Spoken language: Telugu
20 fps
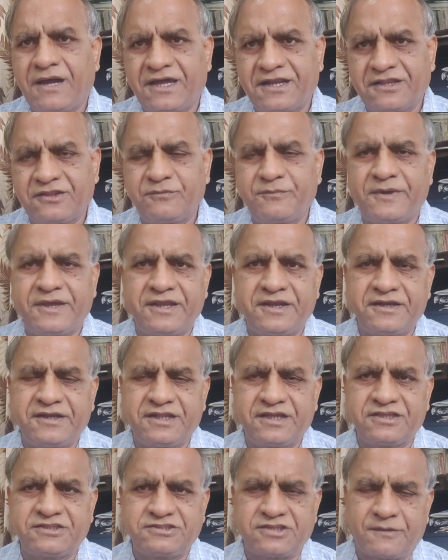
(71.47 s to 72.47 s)
భారత్
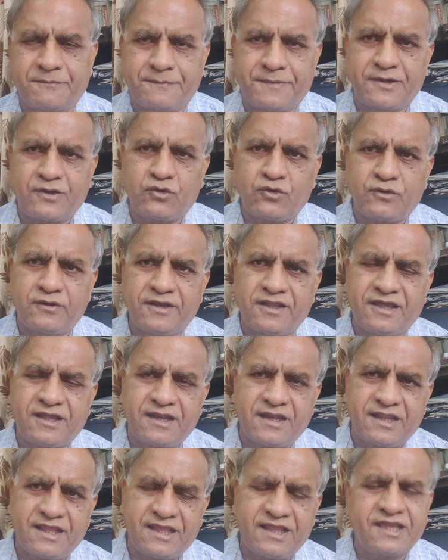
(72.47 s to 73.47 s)
బయోటెక్
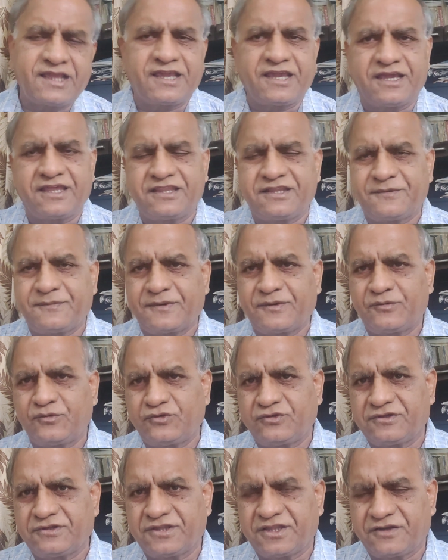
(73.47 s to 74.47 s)
చెప్పకుండానే కేంద్ర
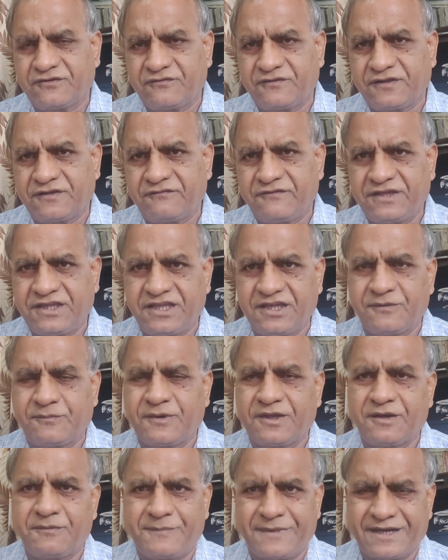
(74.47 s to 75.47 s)
ప్రభుత్వం తరఫున వికే
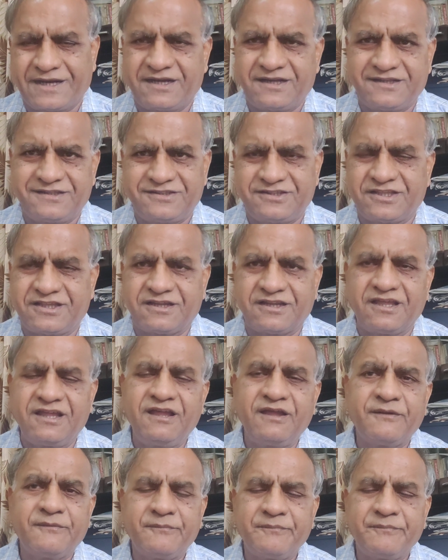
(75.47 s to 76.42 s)
పాల్ ప్రకటిస్తారా